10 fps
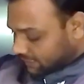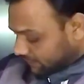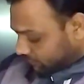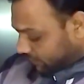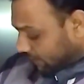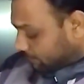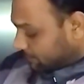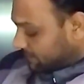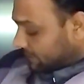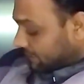करना है तो यहाँ
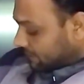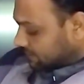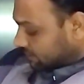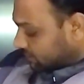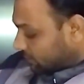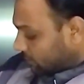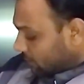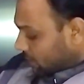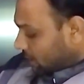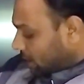पर भी टाइट कर सकते हो
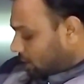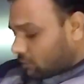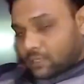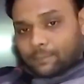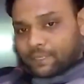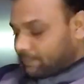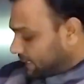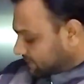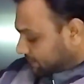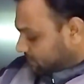और आपके
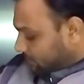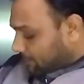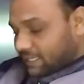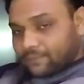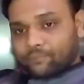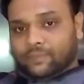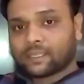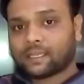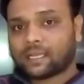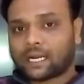बाइसिक्स पे भी
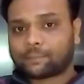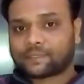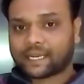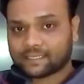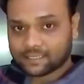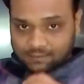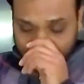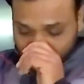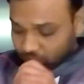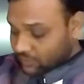आप टाइट कर
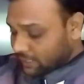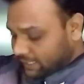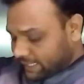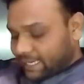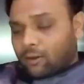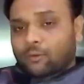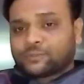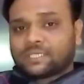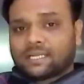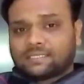सकते हो ये
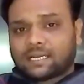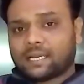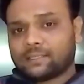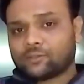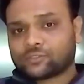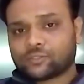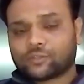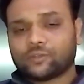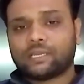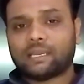ऑप्शन अच्छा है
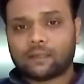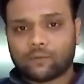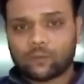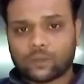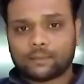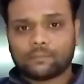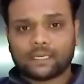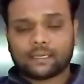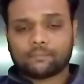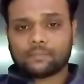दोस्तों क्योंकि लेवल वन
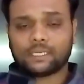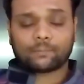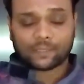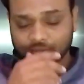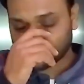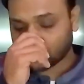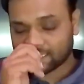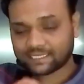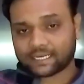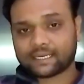में मेरे पास जो
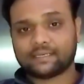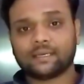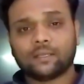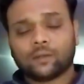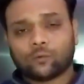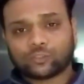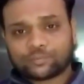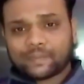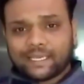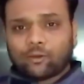है जैकेट
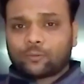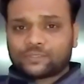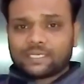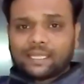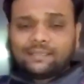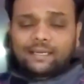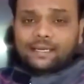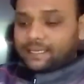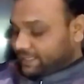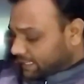उसमें ये ऑप्शन नहीं
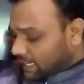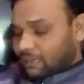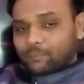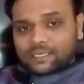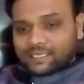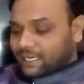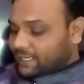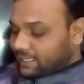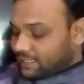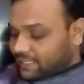दिया गया यहाँ पर दिया
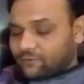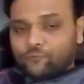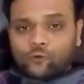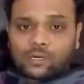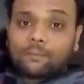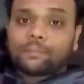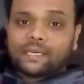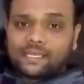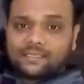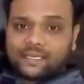गया लेकिन फोरआर्म
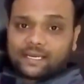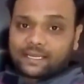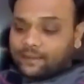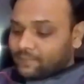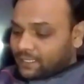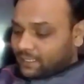पे नहीं दिया गया